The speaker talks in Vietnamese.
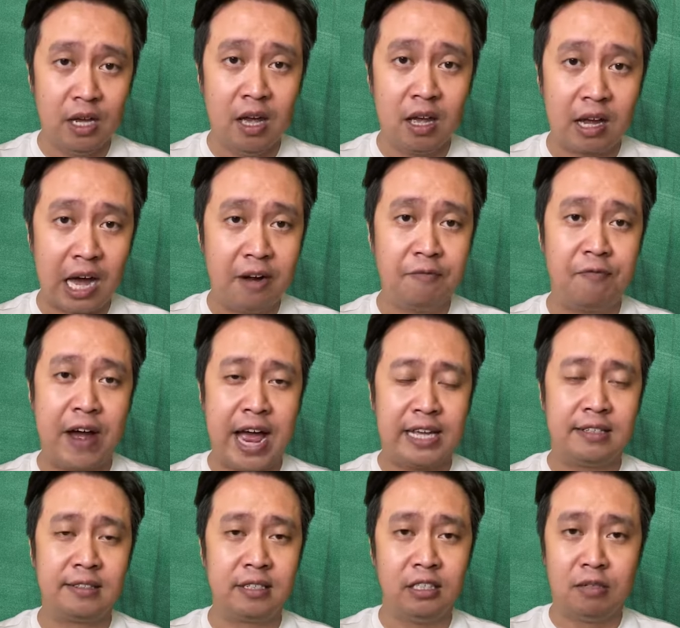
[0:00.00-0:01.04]
Cần phải
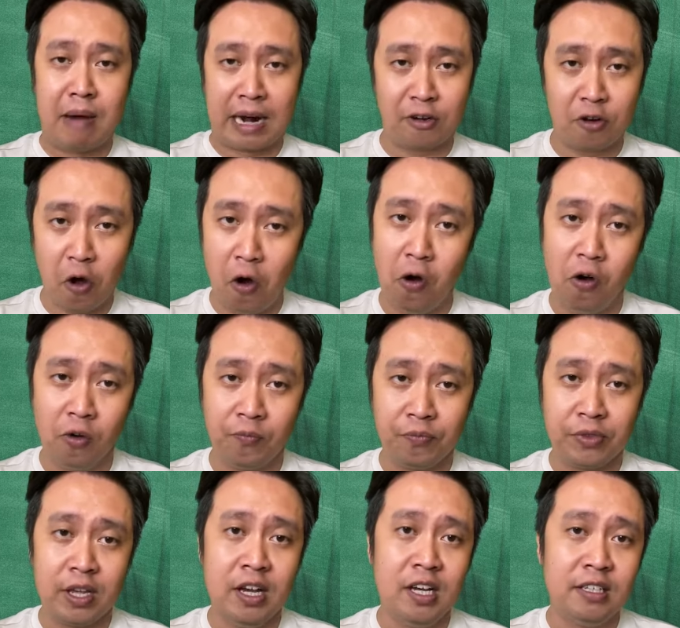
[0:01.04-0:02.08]
xử bắn cô.
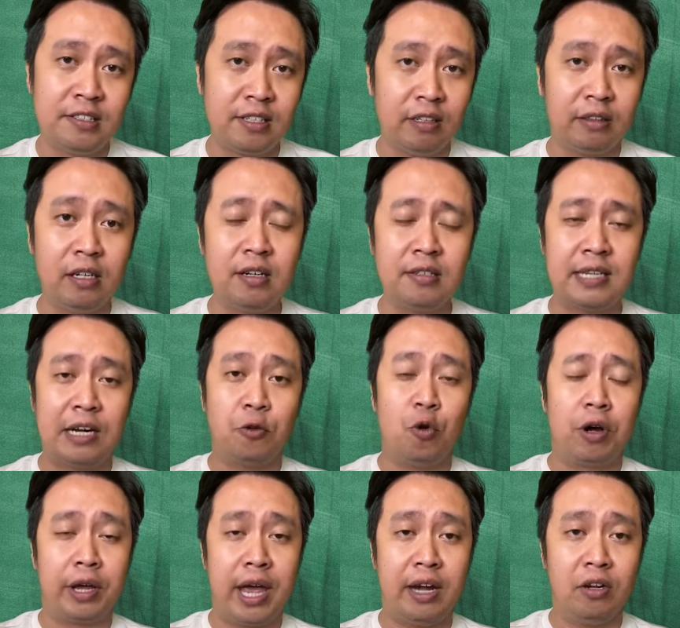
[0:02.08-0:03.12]
Sự tức giận của
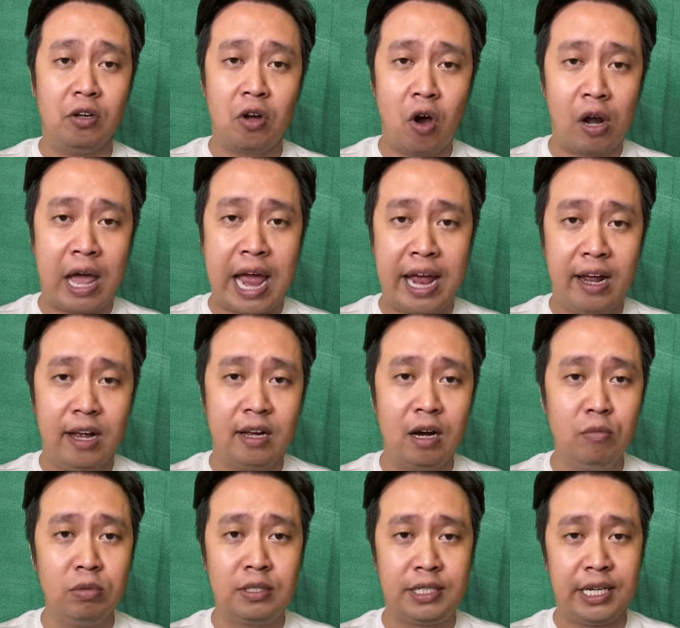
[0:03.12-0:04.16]
Kiên có lẽ
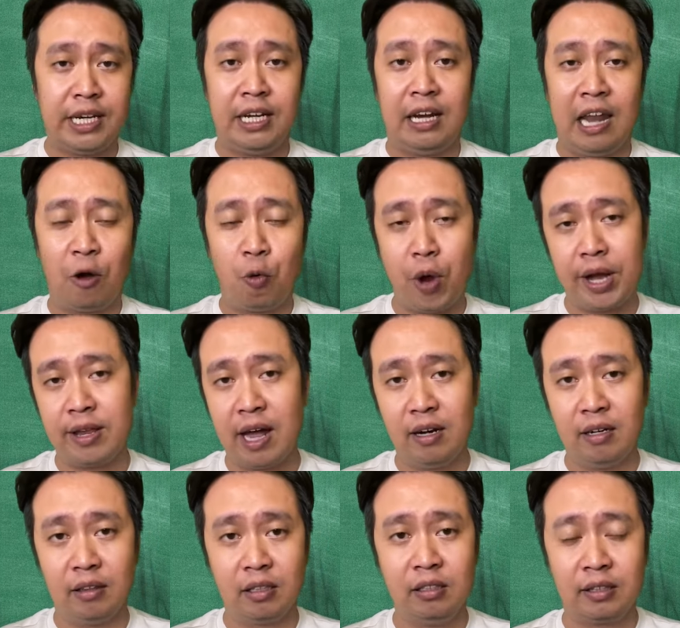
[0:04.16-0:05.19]
không chỉ là nguyên nhân
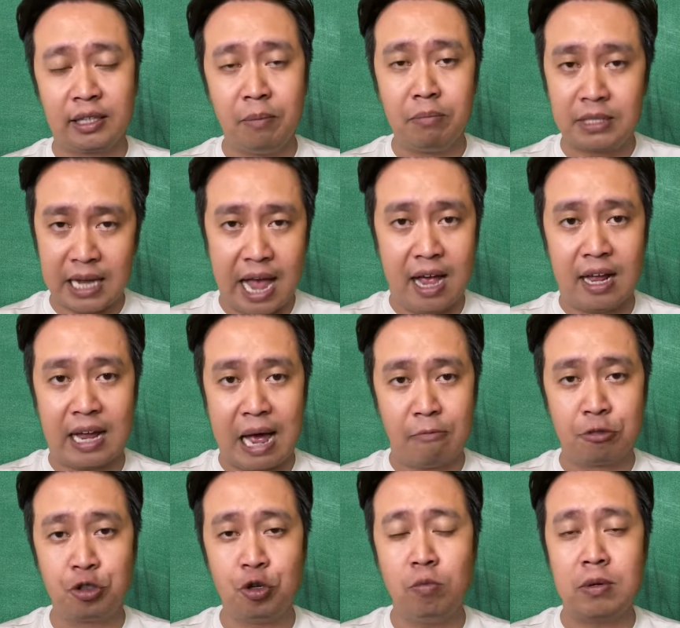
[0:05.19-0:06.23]
từ tâm trạng cảm
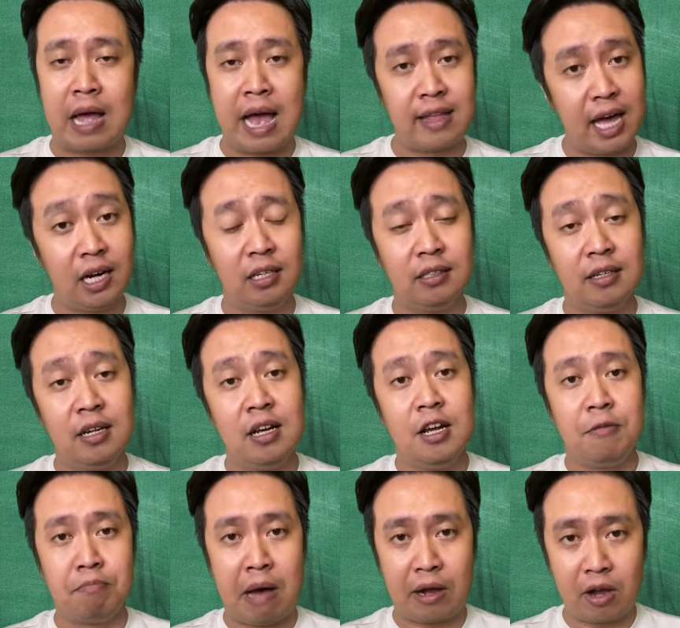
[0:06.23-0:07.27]
xúc cá nhân,
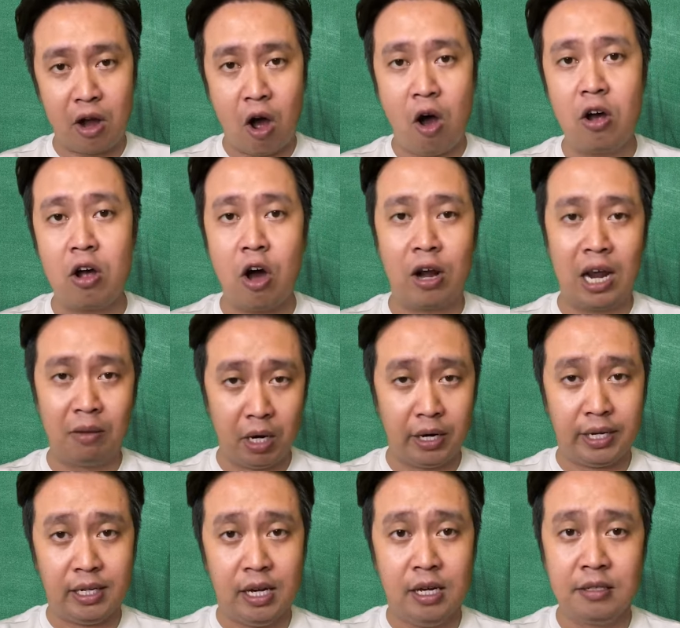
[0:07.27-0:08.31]
mà đó còn là bởi
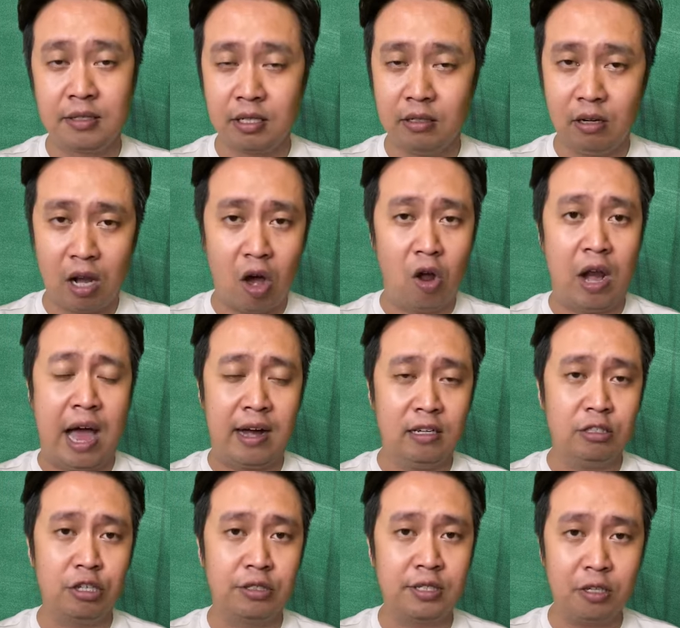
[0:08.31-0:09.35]
sự lo lắng
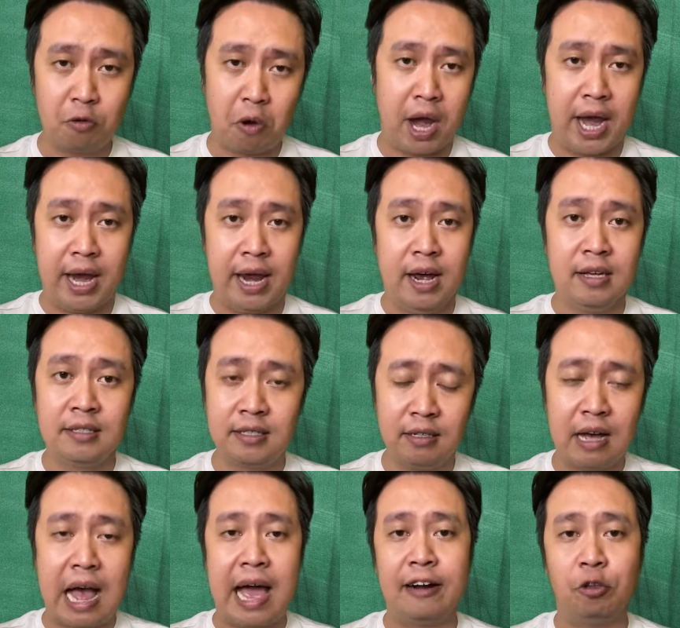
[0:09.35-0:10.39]
cho sức khỏe, sự
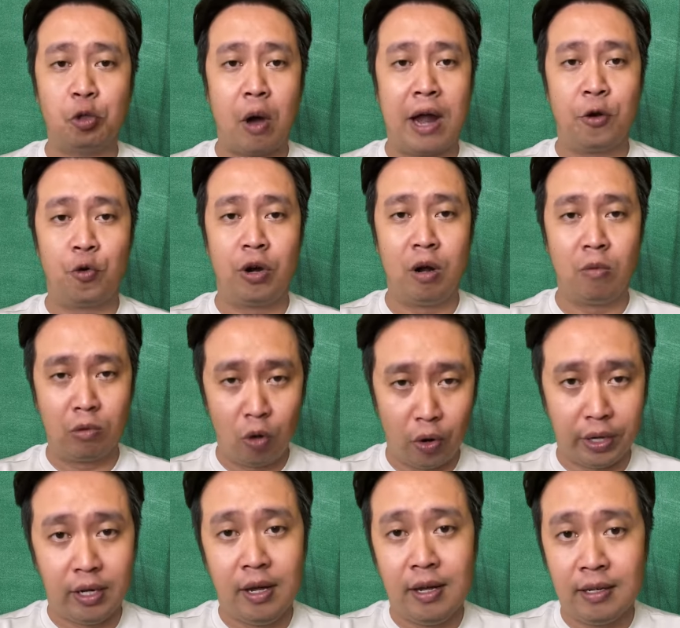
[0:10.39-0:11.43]
an toàn của đồng đội
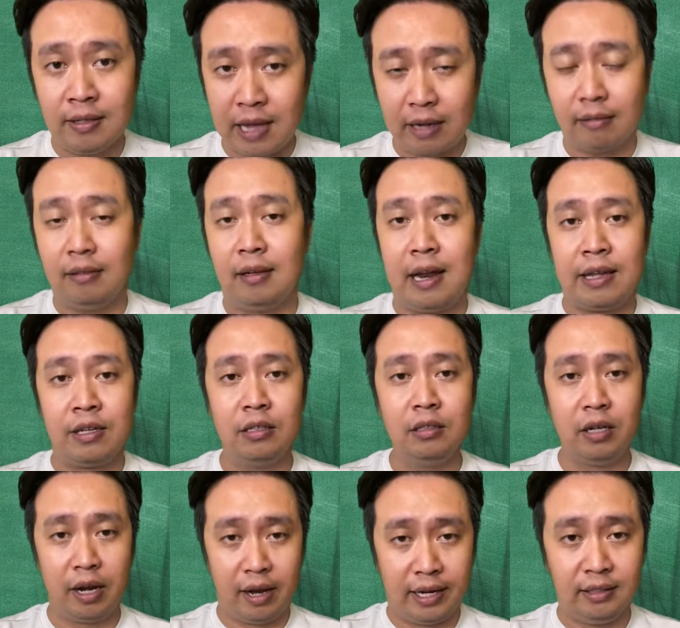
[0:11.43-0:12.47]
nhất là những
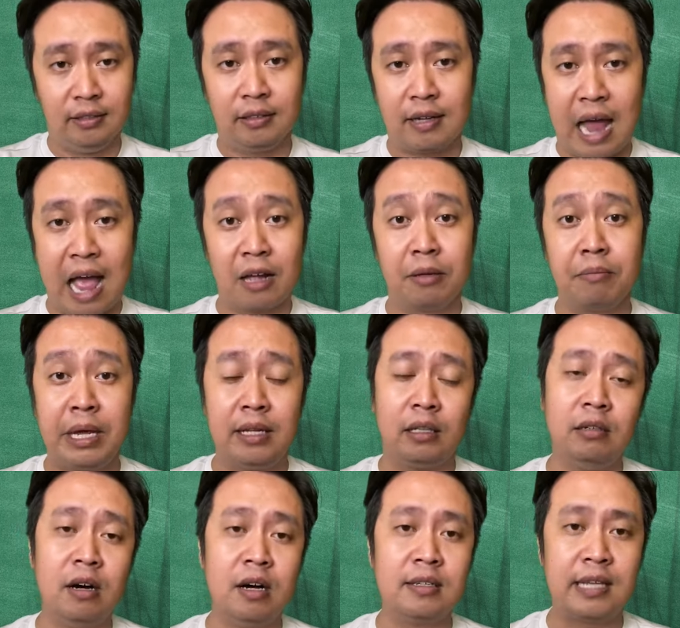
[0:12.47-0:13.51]
người lính đang bị
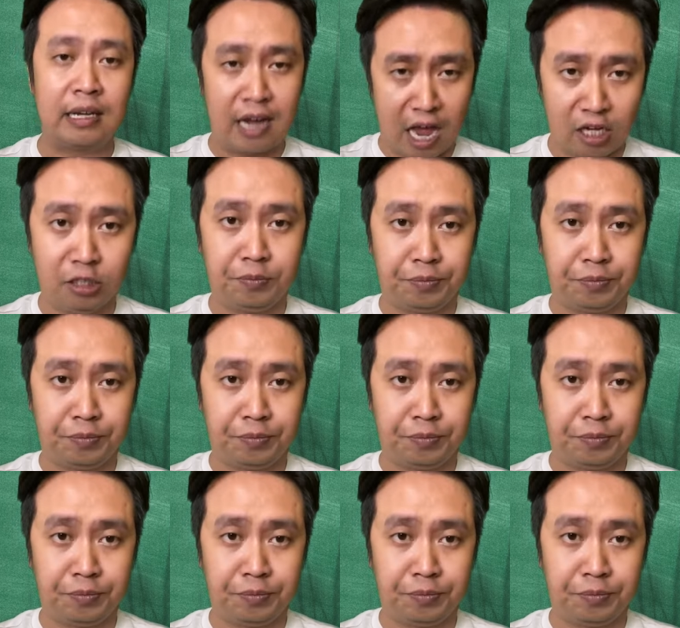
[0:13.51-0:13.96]
thương rất nặng.